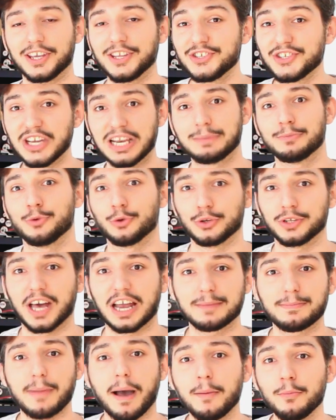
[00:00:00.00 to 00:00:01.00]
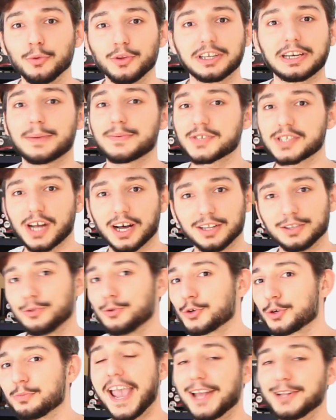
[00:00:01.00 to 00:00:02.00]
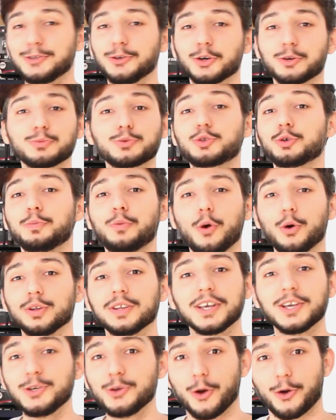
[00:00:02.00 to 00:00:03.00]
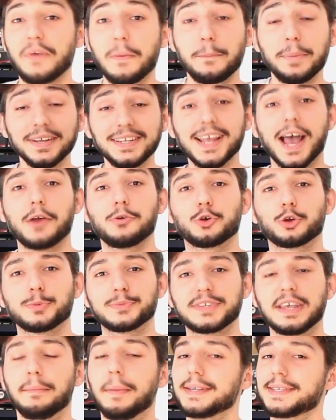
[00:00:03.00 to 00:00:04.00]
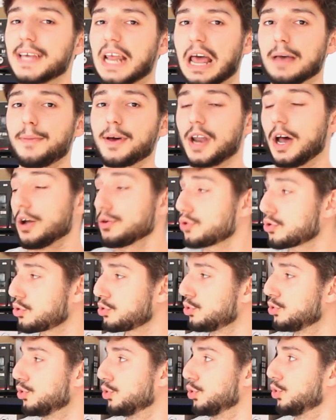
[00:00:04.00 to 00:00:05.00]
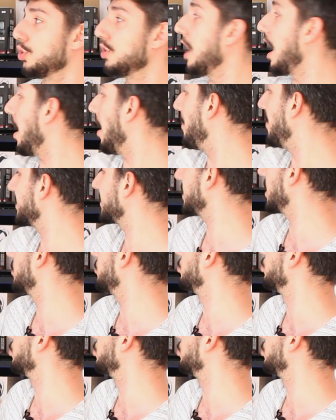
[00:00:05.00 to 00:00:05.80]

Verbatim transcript: İncelemiyorum. Yani ben bunların hepsini alıyorum, ediyorum, şu bu olayı yok. Ve bir diğer yorumsa mesela ben Asus'un ürünü, MSI'nin